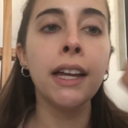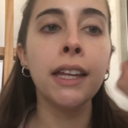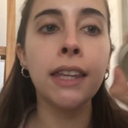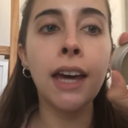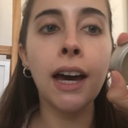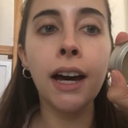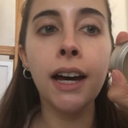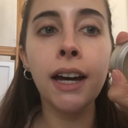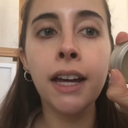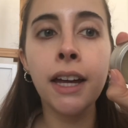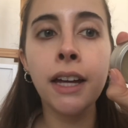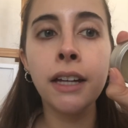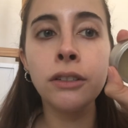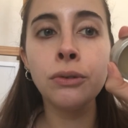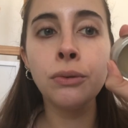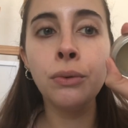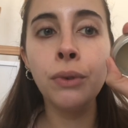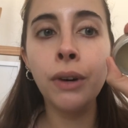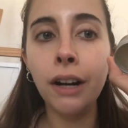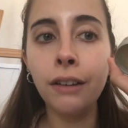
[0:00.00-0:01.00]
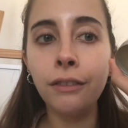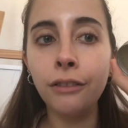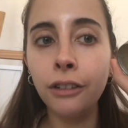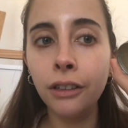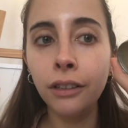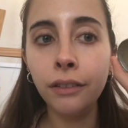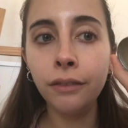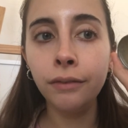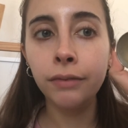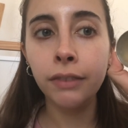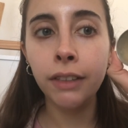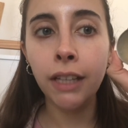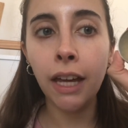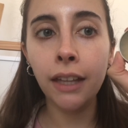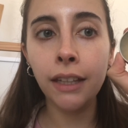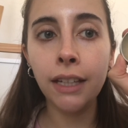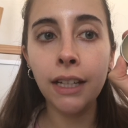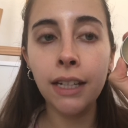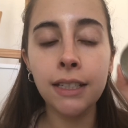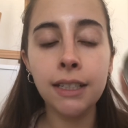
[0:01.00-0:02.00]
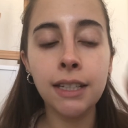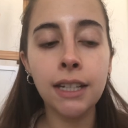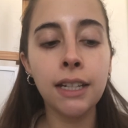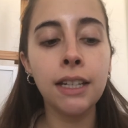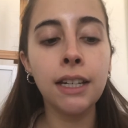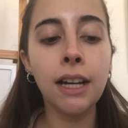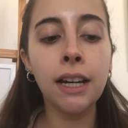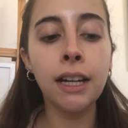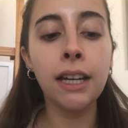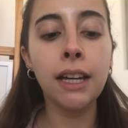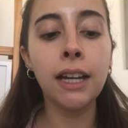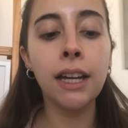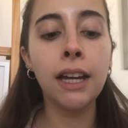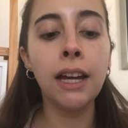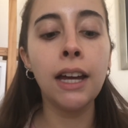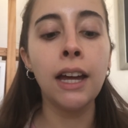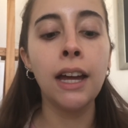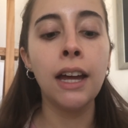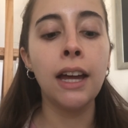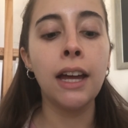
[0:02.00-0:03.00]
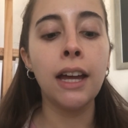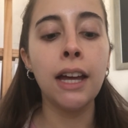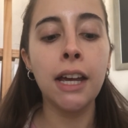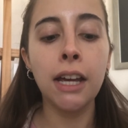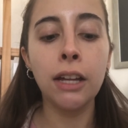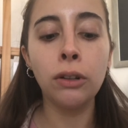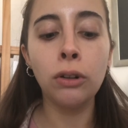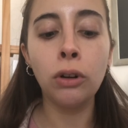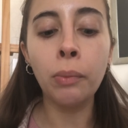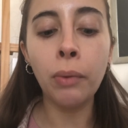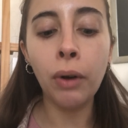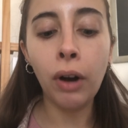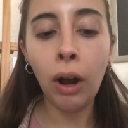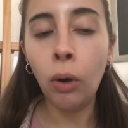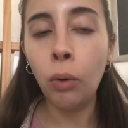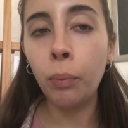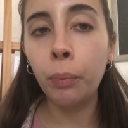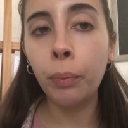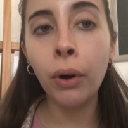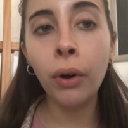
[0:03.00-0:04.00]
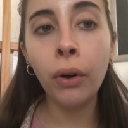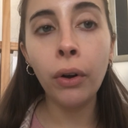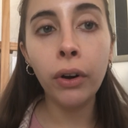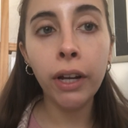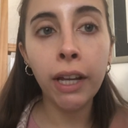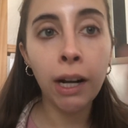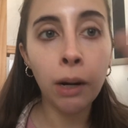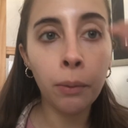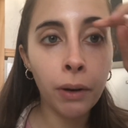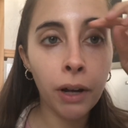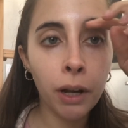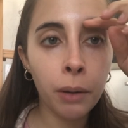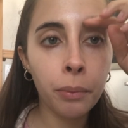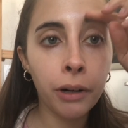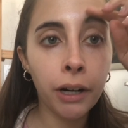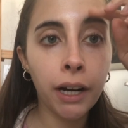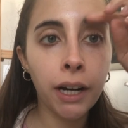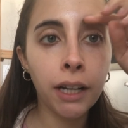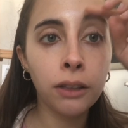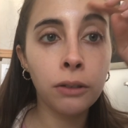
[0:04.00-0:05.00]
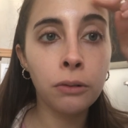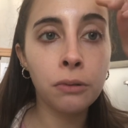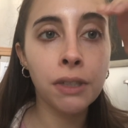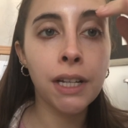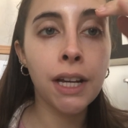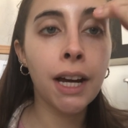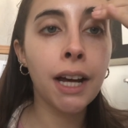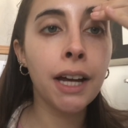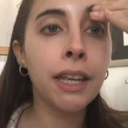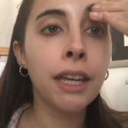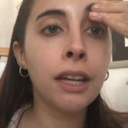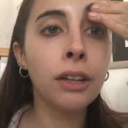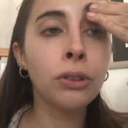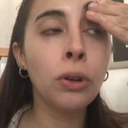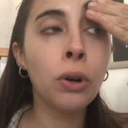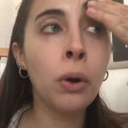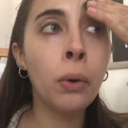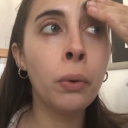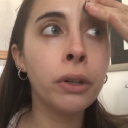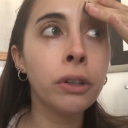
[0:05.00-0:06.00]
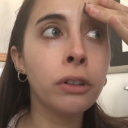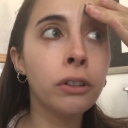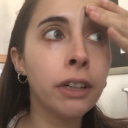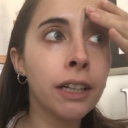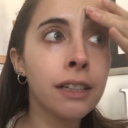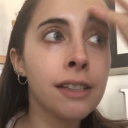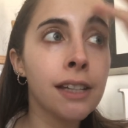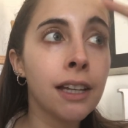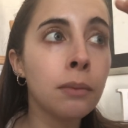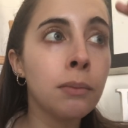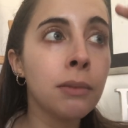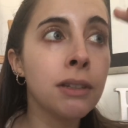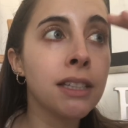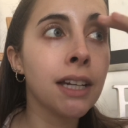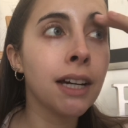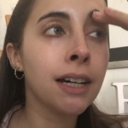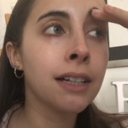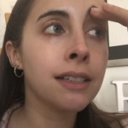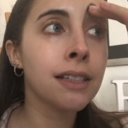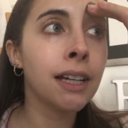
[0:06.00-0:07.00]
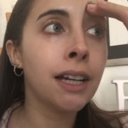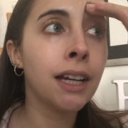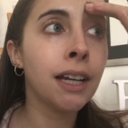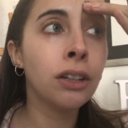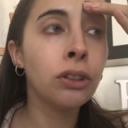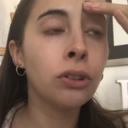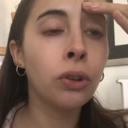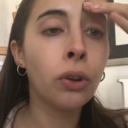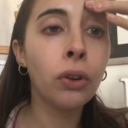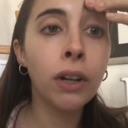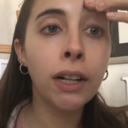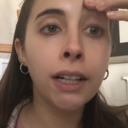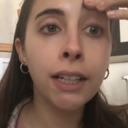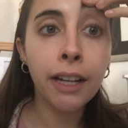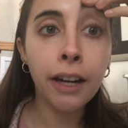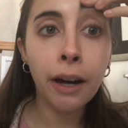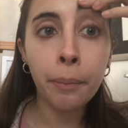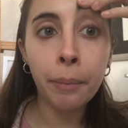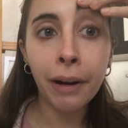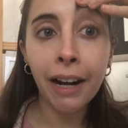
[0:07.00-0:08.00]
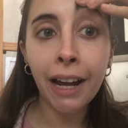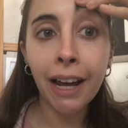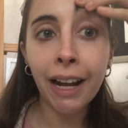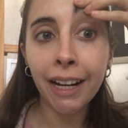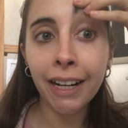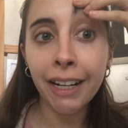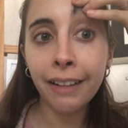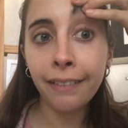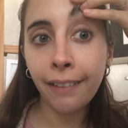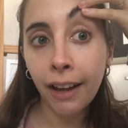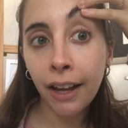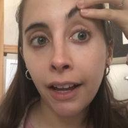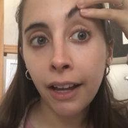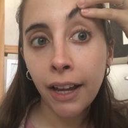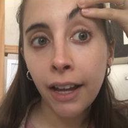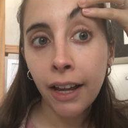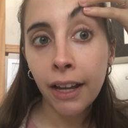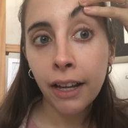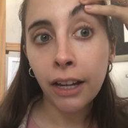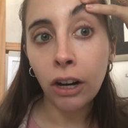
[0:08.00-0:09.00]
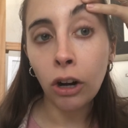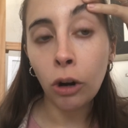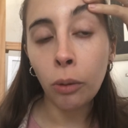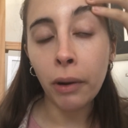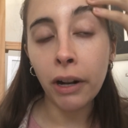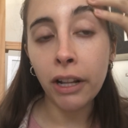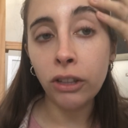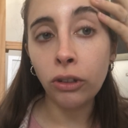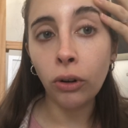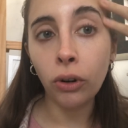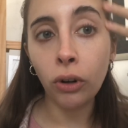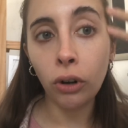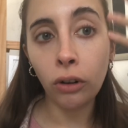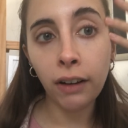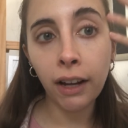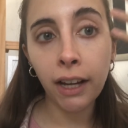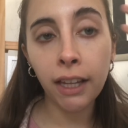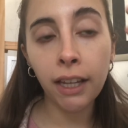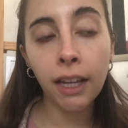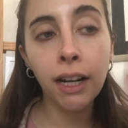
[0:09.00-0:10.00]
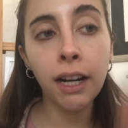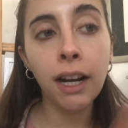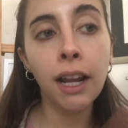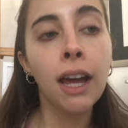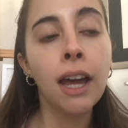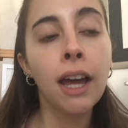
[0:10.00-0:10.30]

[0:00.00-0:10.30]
Ya es un jabón ya de glicerina que eh, lo mojas un poco y lo puedes poner en tus cejas y esto es lo único que hace que mis cejas se queden todo el día para arriba, que los pelitos no bajen.